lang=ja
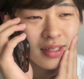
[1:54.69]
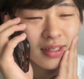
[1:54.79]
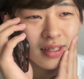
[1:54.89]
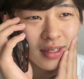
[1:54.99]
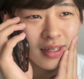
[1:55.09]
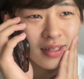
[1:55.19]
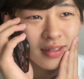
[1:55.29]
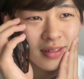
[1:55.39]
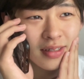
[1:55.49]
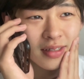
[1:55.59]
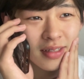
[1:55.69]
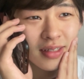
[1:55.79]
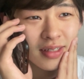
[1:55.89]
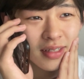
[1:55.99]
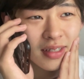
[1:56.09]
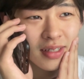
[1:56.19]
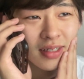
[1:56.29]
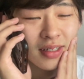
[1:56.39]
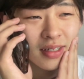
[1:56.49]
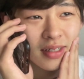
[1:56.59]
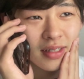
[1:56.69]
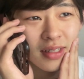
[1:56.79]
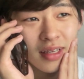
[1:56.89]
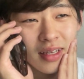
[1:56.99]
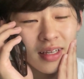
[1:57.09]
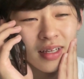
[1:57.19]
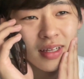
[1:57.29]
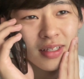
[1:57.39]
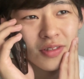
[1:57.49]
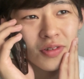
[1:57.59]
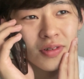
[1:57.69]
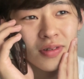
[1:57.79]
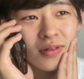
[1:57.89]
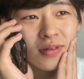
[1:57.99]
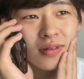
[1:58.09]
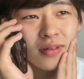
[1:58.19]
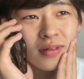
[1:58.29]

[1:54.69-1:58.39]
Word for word: ね、うん。ねそうよ。